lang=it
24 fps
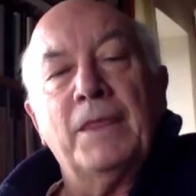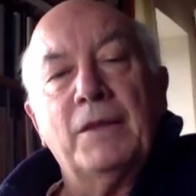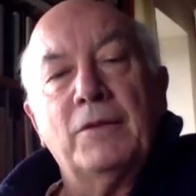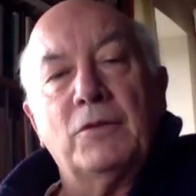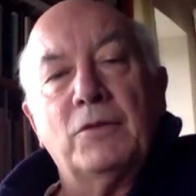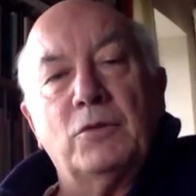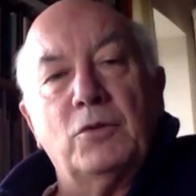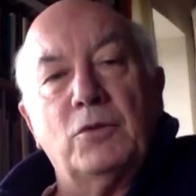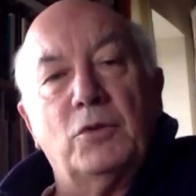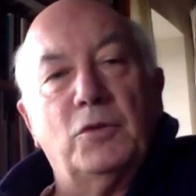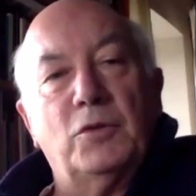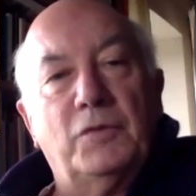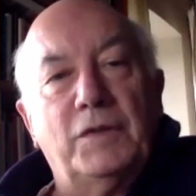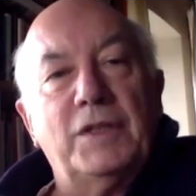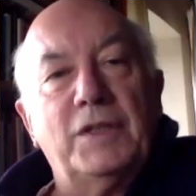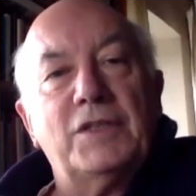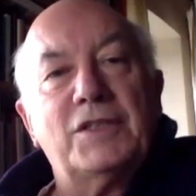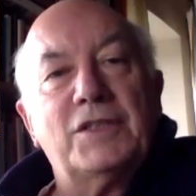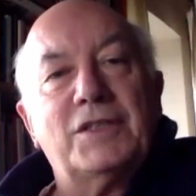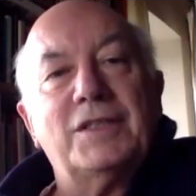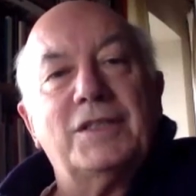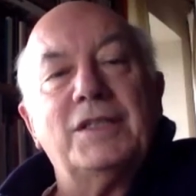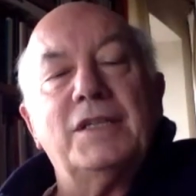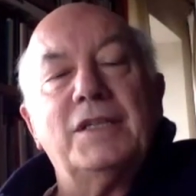dove
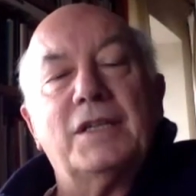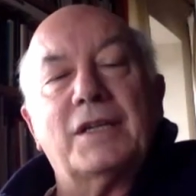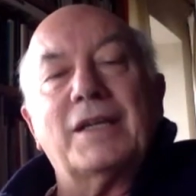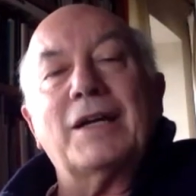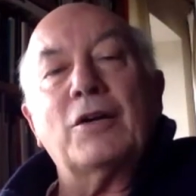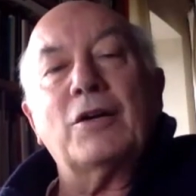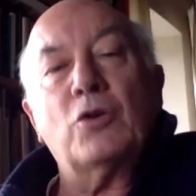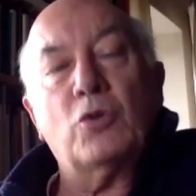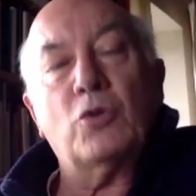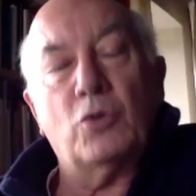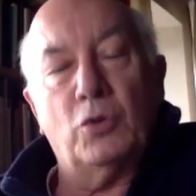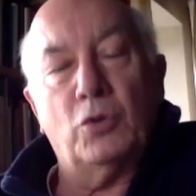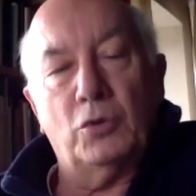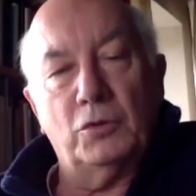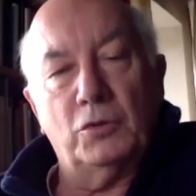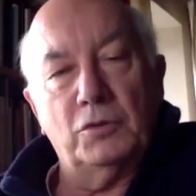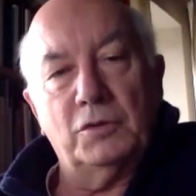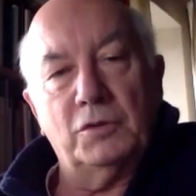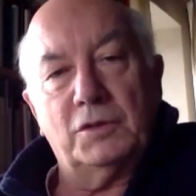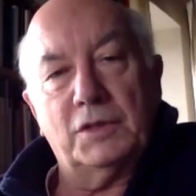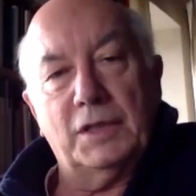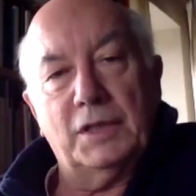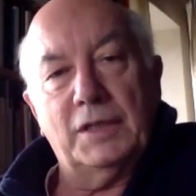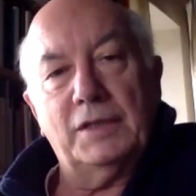si
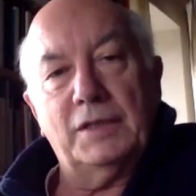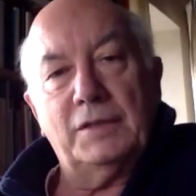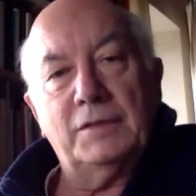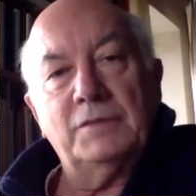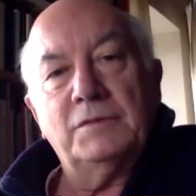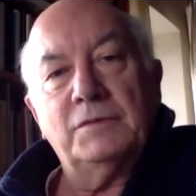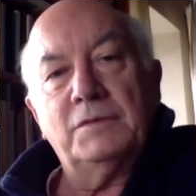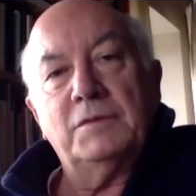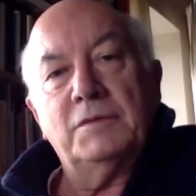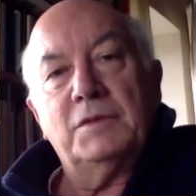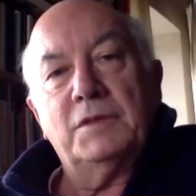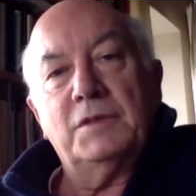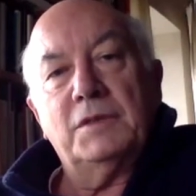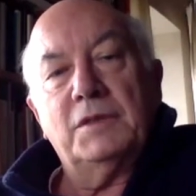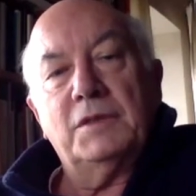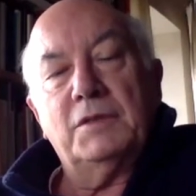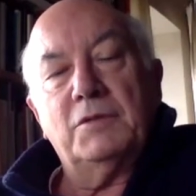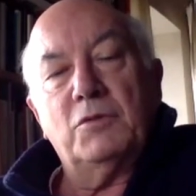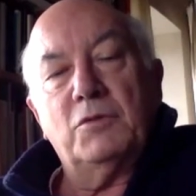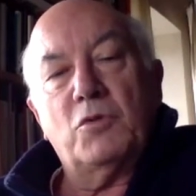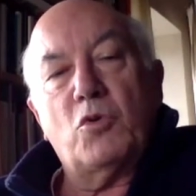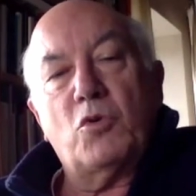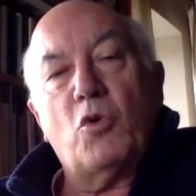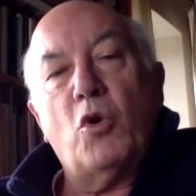racconta
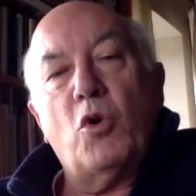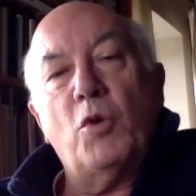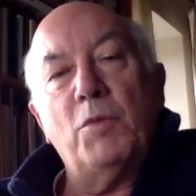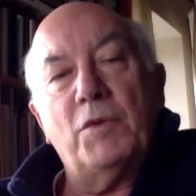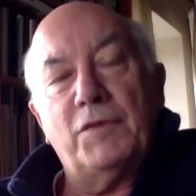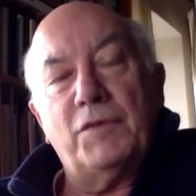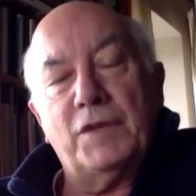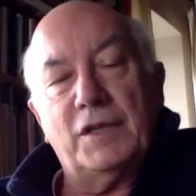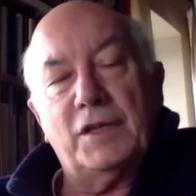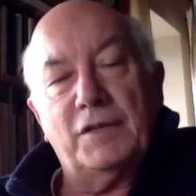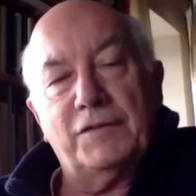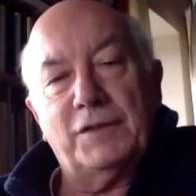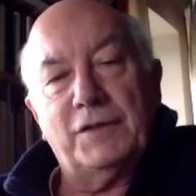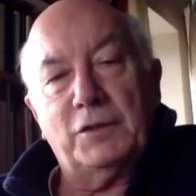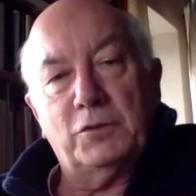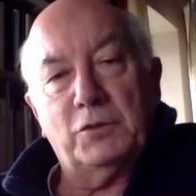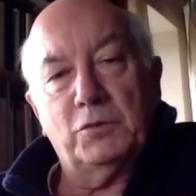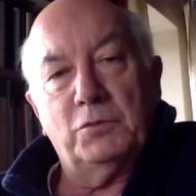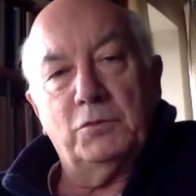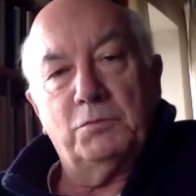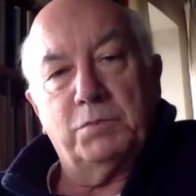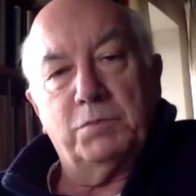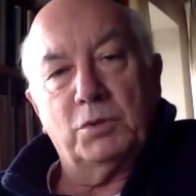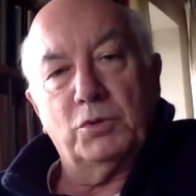come viene
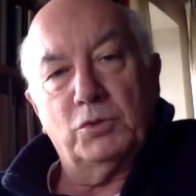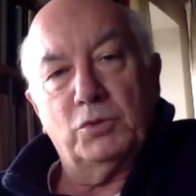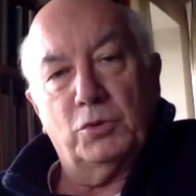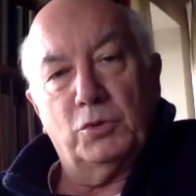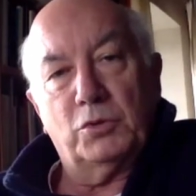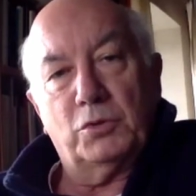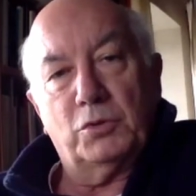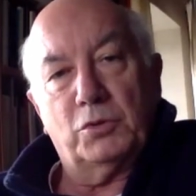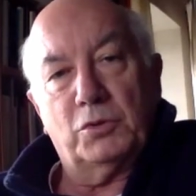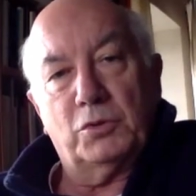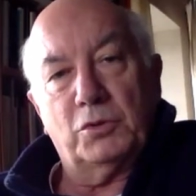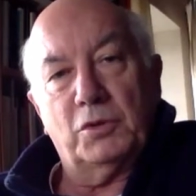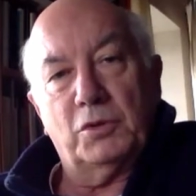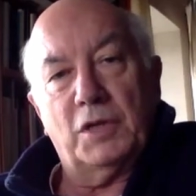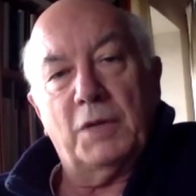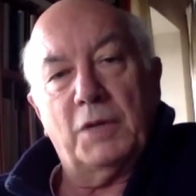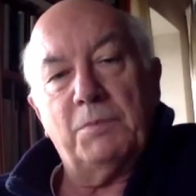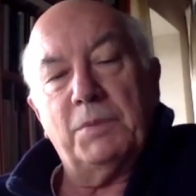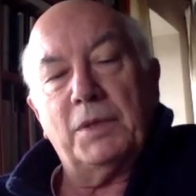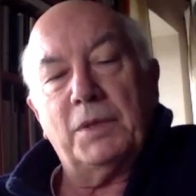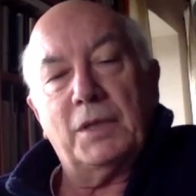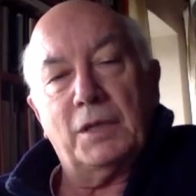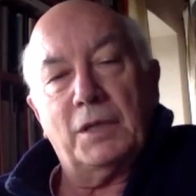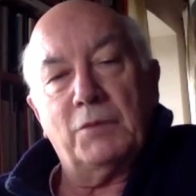fatto un prodotto e
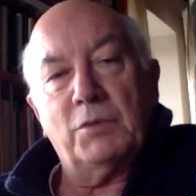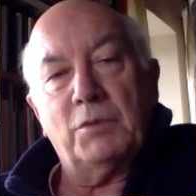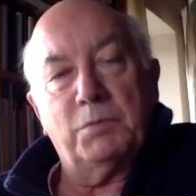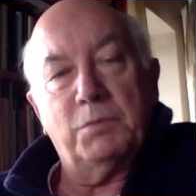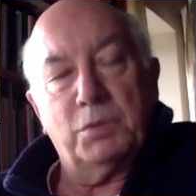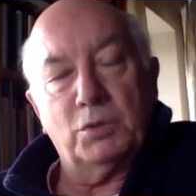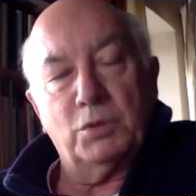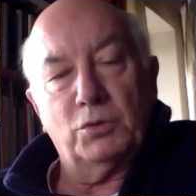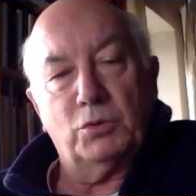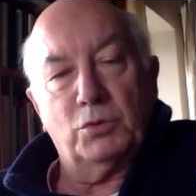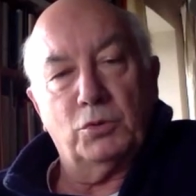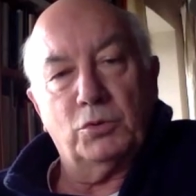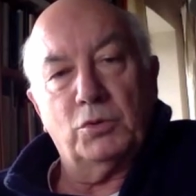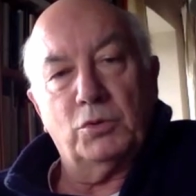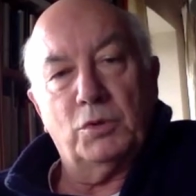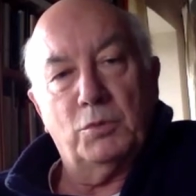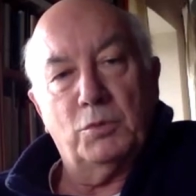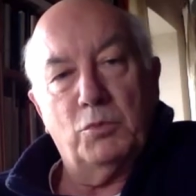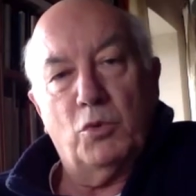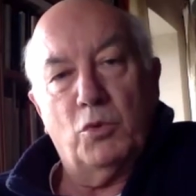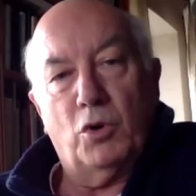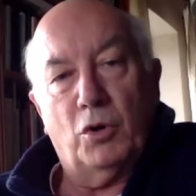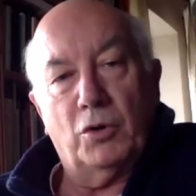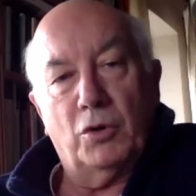perché quel prodotto è
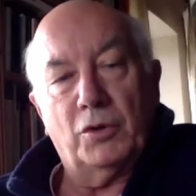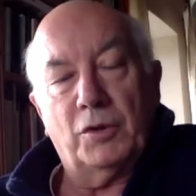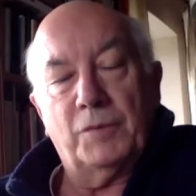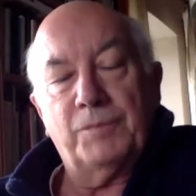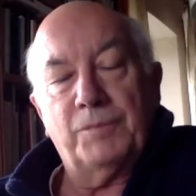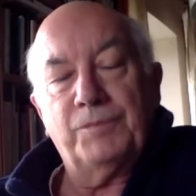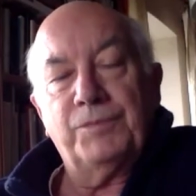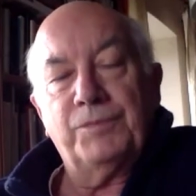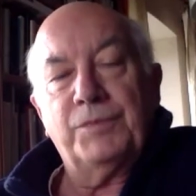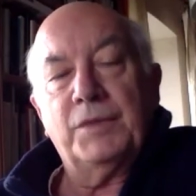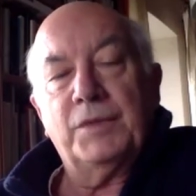buono.